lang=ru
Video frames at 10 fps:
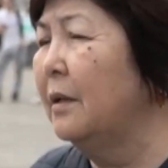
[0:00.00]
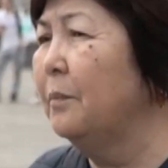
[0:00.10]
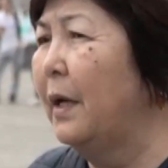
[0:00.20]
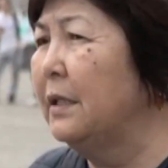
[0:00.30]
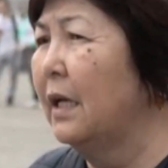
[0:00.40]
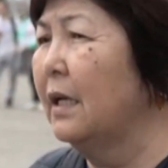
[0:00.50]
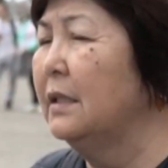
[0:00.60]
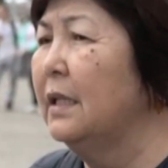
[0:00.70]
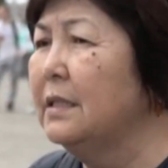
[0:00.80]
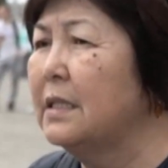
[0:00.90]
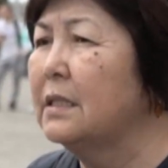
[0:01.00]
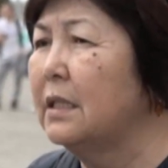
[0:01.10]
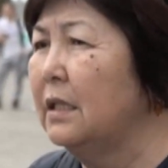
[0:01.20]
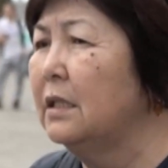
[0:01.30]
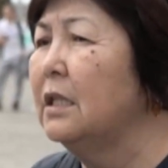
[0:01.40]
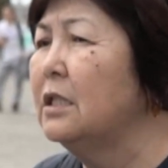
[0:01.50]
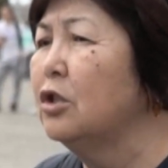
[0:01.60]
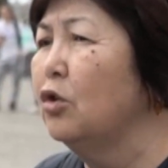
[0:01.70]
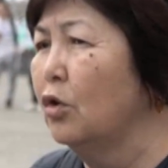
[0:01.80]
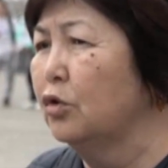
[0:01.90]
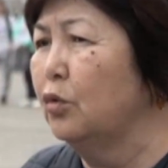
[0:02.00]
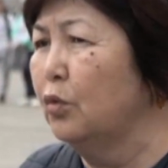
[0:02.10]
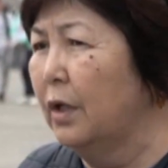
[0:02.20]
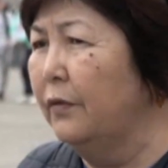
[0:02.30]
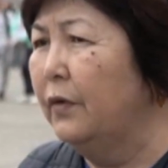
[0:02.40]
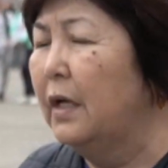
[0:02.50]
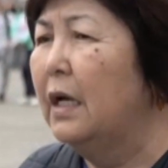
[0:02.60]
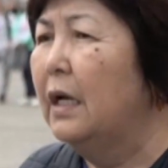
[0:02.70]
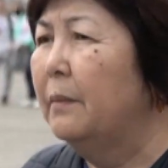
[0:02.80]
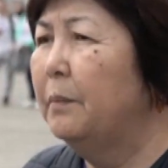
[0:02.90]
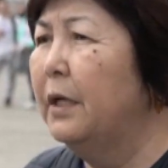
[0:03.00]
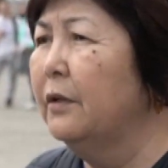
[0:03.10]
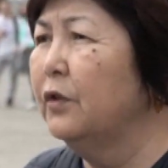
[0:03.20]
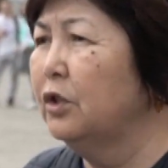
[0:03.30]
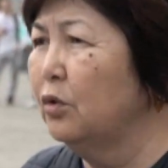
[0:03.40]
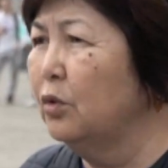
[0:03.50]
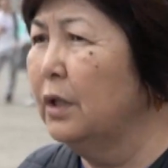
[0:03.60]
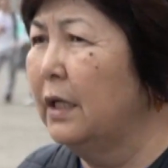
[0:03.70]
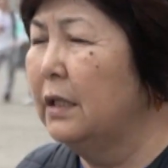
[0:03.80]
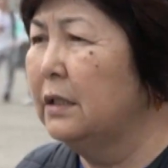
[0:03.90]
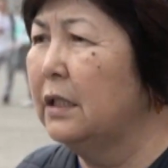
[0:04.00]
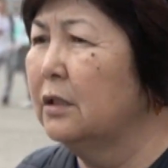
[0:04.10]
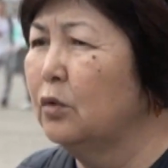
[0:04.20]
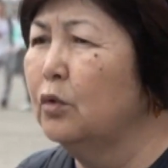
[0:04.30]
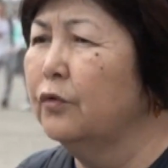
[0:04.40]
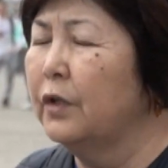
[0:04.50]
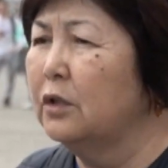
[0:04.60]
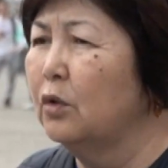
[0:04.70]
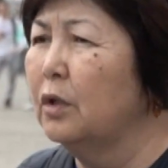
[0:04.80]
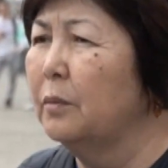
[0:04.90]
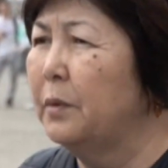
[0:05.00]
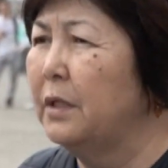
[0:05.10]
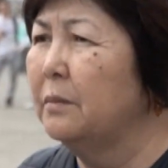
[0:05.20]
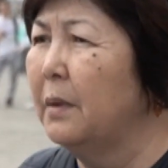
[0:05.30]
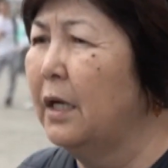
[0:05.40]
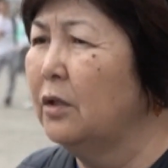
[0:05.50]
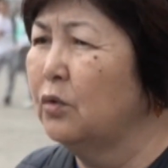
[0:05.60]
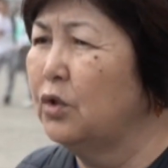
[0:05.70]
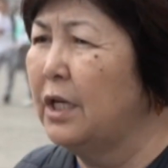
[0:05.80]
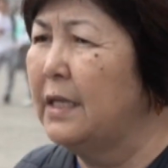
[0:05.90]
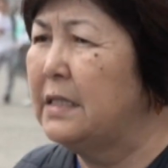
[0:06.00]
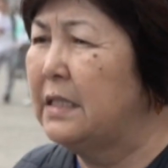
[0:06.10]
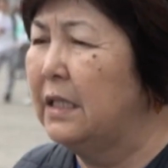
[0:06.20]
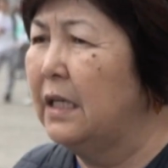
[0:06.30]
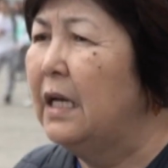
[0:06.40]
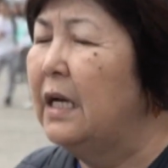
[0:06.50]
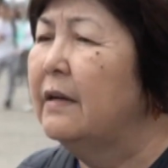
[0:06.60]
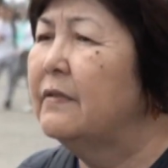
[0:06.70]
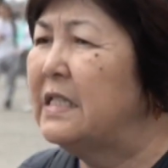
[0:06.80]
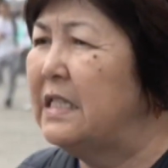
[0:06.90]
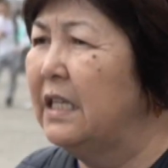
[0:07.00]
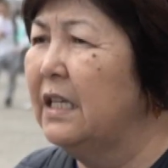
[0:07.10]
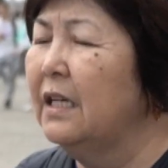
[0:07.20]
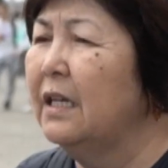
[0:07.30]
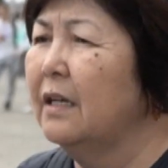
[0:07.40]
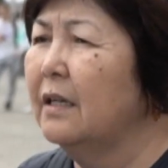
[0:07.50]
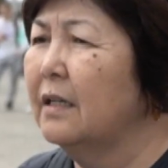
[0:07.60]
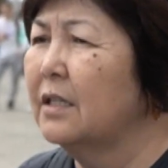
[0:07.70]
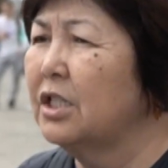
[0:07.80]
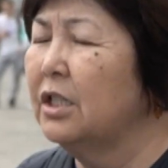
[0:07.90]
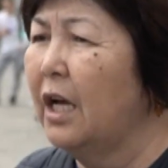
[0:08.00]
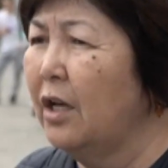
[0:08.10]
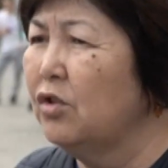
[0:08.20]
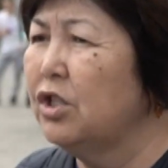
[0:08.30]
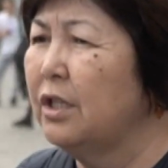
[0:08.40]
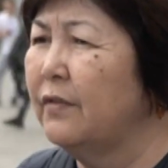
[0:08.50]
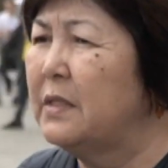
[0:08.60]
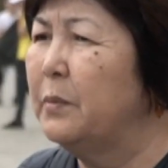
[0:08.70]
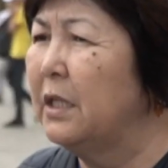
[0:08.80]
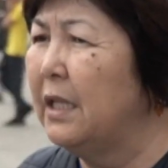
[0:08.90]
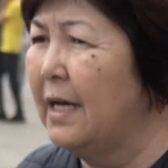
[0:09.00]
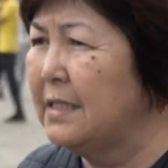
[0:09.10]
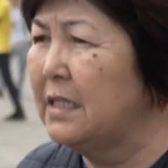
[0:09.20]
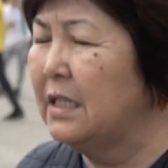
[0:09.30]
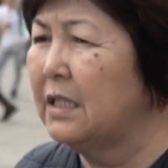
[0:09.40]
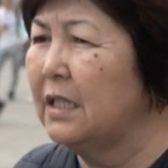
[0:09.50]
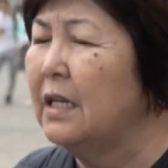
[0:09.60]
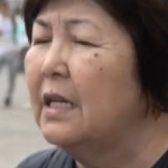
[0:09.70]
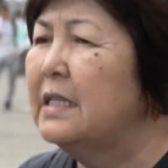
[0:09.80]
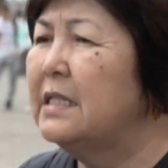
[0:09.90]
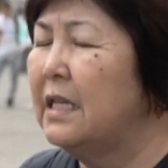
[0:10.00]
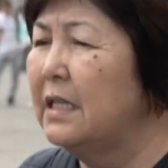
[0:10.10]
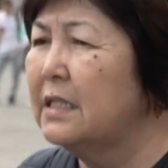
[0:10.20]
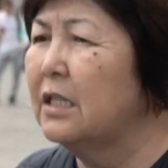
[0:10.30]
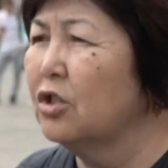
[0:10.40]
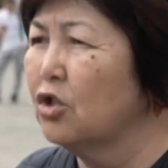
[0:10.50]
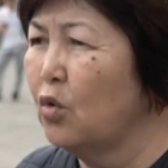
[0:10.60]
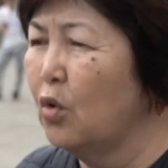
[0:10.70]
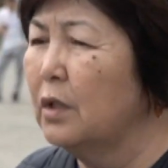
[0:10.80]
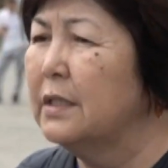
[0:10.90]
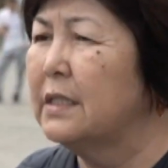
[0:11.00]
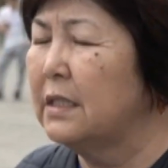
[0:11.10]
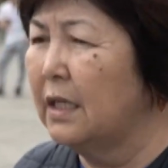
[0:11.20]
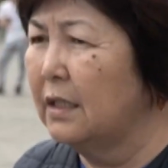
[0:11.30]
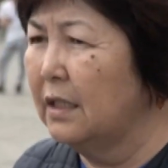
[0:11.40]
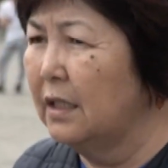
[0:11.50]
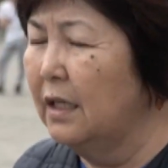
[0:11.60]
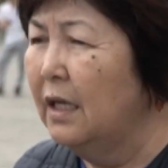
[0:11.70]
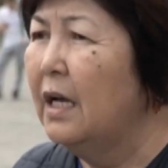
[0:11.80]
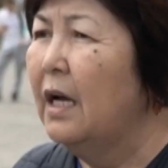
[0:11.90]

олимпиада «Айконат» состоит из трех туров. Первый тур – это тур, в котором принимают участие все э, желающие восьмиклассники сельских школ страны.